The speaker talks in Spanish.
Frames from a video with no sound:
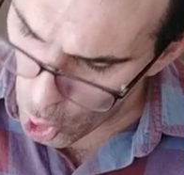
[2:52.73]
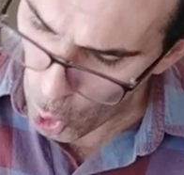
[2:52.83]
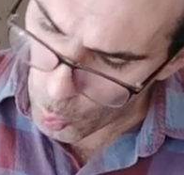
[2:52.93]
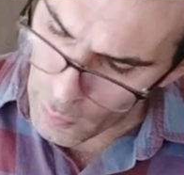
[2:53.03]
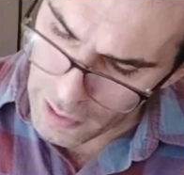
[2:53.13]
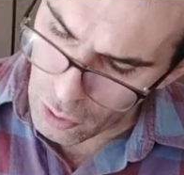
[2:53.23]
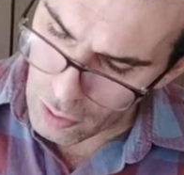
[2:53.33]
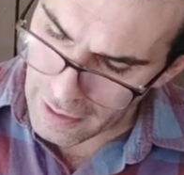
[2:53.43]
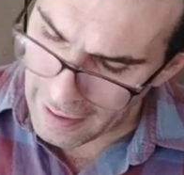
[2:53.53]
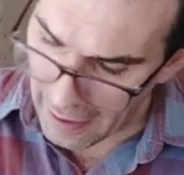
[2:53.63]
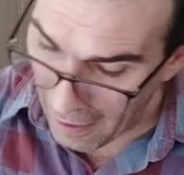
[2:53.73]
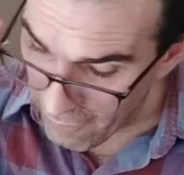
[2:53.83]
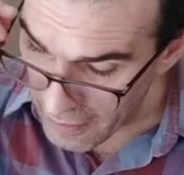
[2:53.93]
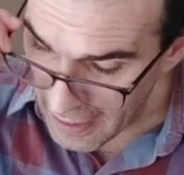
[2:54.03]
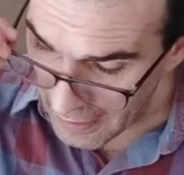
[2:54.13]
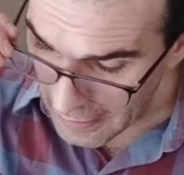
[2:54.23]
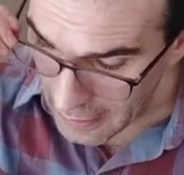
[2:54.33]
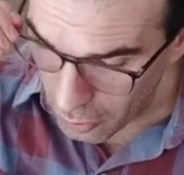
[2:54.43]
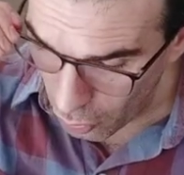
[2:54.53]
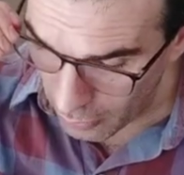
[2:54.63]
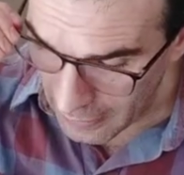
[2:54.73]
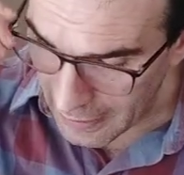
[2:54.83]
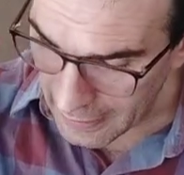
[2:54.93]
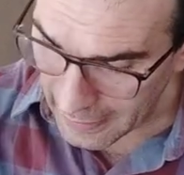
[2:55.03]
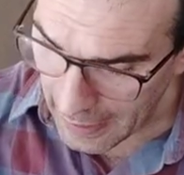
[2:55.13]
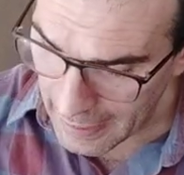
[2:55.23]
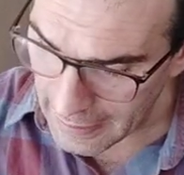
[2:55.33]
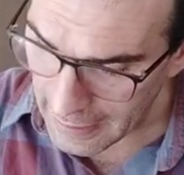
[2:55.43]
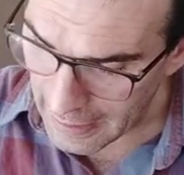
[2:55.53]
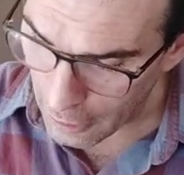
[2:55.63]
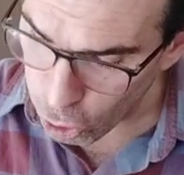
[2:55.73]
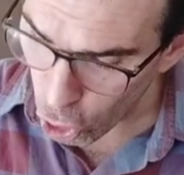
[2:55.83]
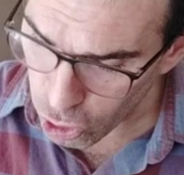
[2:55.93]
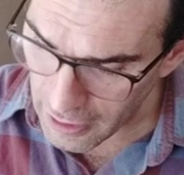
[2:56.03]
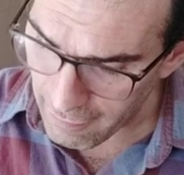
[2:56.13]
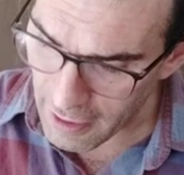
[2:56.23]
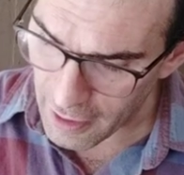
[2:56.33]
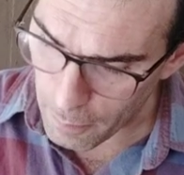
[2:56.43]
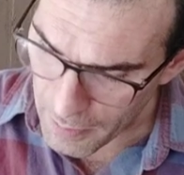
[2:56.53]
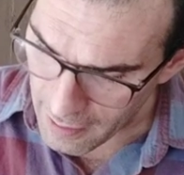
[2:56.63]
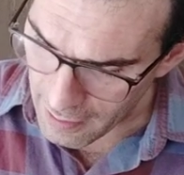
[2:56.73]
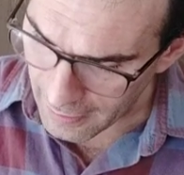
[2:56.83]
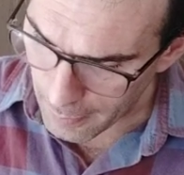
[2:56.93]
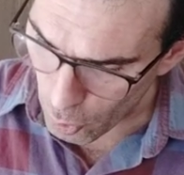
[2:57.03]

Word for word: Lo único que había dentro del arca eran las dos tablas de piedra que